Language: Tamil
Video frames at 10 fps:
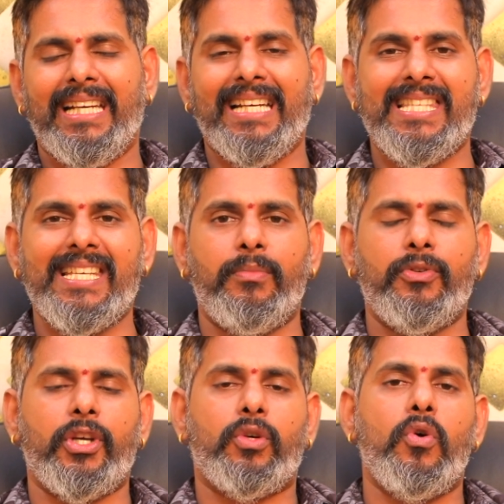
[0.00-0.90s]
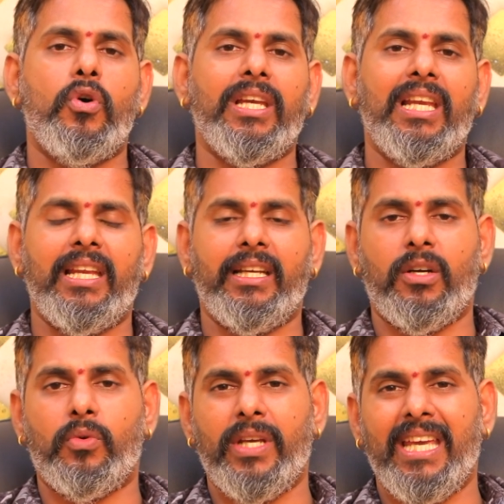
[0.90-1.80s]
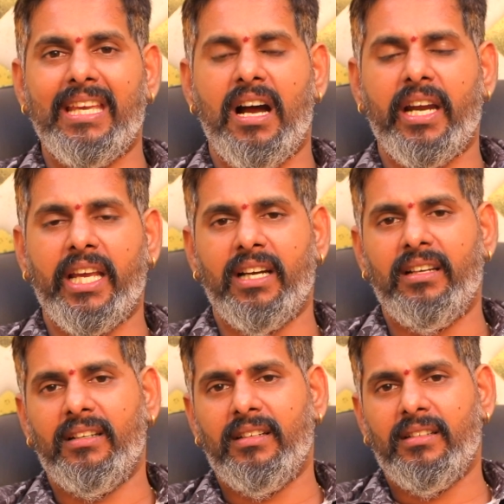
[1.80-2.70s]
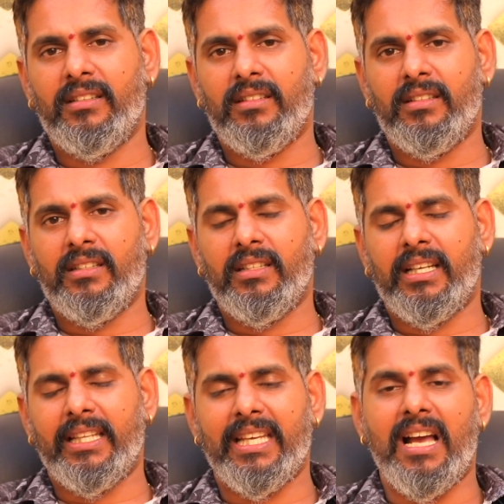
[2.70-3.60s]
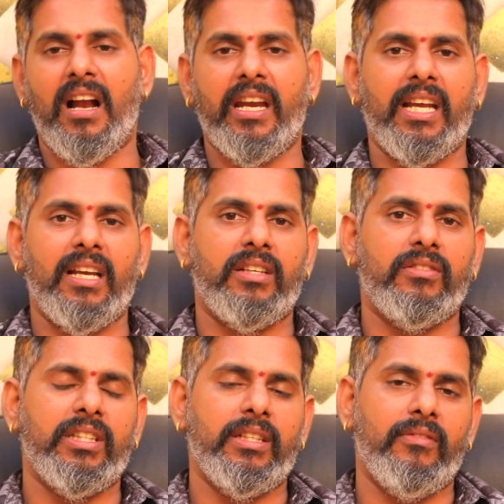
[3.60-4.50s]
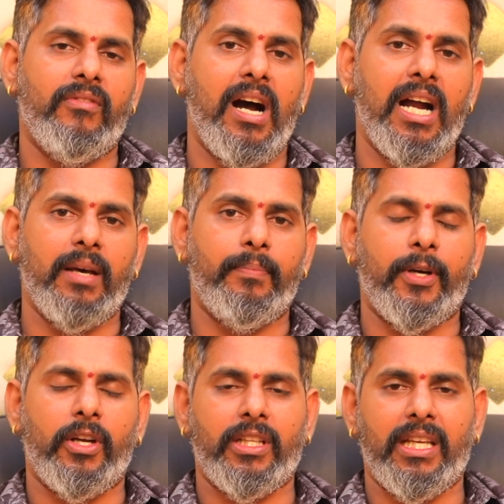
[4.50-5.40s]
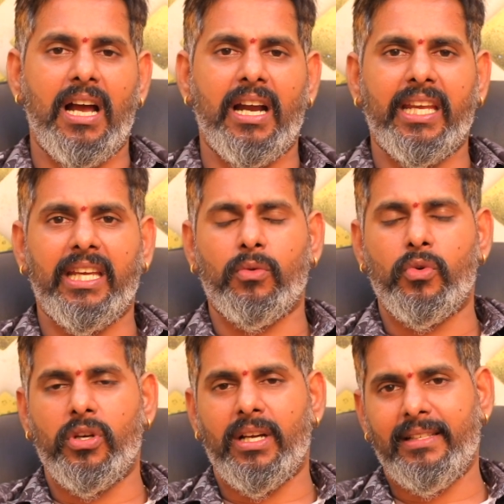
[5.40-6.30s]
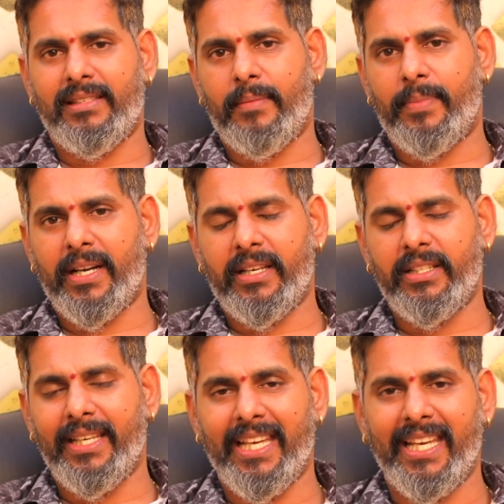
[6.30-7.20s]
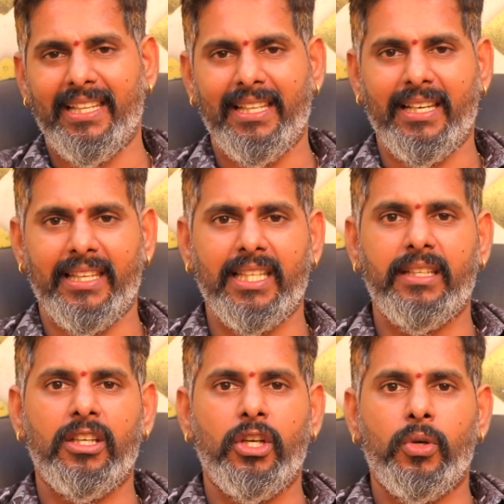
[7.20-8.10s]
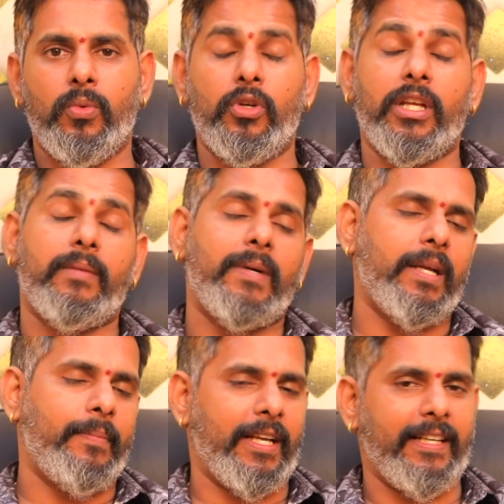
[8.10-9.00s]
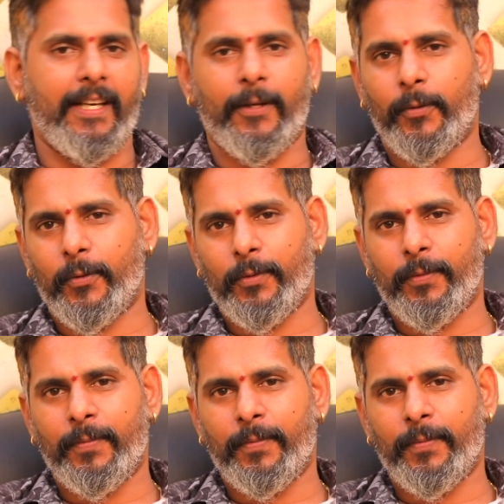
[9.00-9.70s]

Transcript: கஜ பூஜை கோயிலில் இருக்கக்கூடிய யானைகள் இந்த யானைகளுக்கு வந்து வாழைப்பழம் அந்த யானைக்கு ஒரு நாள் சாப்பாடாவது நீங்கள் ஏற்றுக்கிறது உன்னதமான பலன்களை கொடுக்கும்